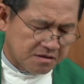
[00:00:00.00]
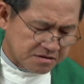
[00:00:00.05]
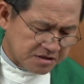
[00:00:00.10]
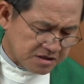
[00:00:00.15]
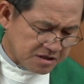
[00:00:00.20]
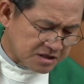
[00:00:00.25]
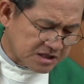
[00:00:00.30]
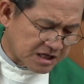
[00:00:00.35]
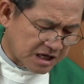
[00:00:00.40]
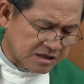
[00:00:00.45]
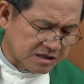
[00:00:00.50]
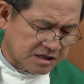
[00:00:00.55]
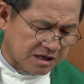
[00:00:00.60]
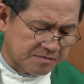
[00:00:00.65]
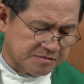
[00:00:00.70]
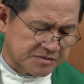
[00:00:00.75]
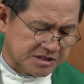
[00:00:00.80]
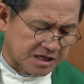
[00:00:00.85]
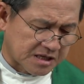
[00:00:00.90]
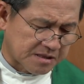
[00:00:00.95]
ยืนยัน
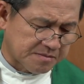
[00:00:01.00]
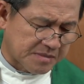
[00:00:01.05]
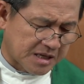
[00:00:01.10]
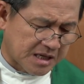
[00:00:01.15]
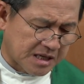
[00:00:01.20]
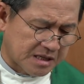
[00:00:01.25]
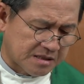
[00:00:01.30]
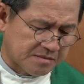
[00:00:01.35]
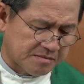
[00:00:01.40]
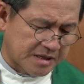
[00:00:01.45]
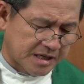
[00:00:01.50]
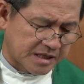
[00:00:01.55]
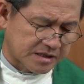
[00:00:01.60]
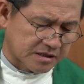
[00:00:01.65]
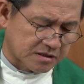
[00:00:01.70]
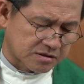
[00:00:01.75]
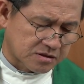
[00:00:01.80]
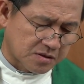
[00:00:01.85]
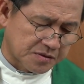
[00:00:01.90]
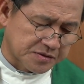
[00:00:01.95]
คำสาบานแม้
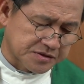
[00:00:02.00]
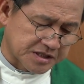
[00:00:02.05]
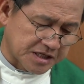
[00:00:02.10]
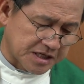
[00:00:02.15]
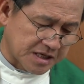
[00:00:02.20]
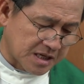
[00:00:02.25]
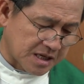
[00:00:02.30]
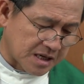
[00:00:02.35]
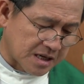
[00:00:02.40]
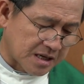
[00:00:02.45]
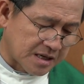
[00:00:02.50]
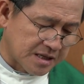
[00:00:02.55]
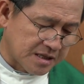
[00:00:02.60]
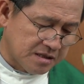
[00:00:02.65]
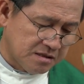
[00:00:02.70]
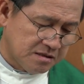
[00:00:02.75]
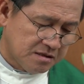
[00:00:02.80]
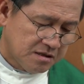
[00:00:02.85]
จะต้องเสียหาย